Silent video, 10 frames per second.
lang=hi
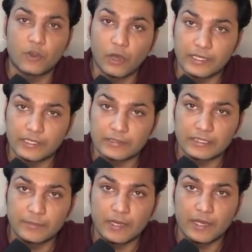कॉल करते थे
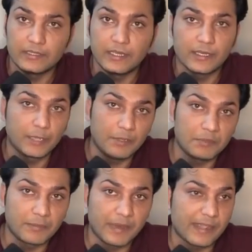बाकायदा अगर बीपर
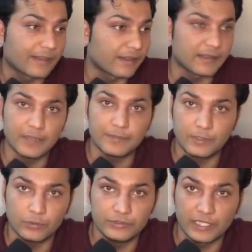में एंकर ने कहीं पर
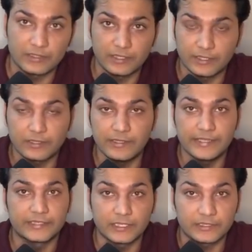कोई ज्यादती कर दी है
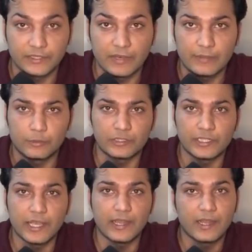सख्त सवाल पूछ
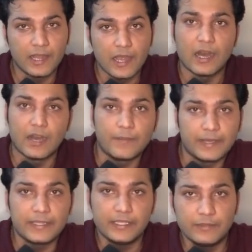लिया है हाँ
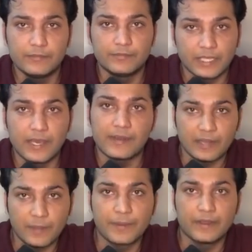भाई तैयार है
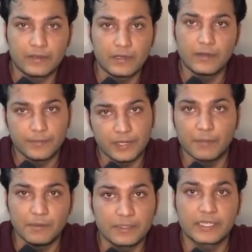ना फिर फिर
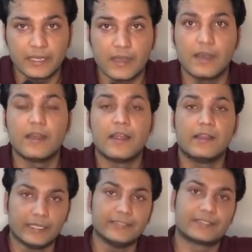हमें मत कहना
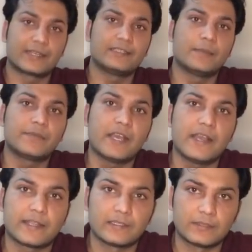इस तरह की धमकियाँ आया
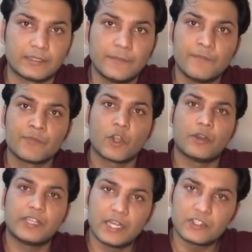करती थी और
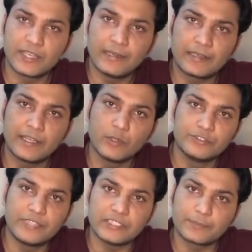ये हर चैनल के
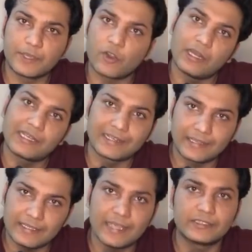न्यूज़ डेस्क पर कॉल करके
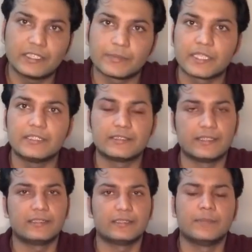ये ऐसी धमकियाँ देते
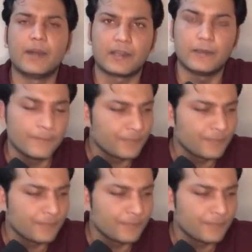रहते थे बहरहाल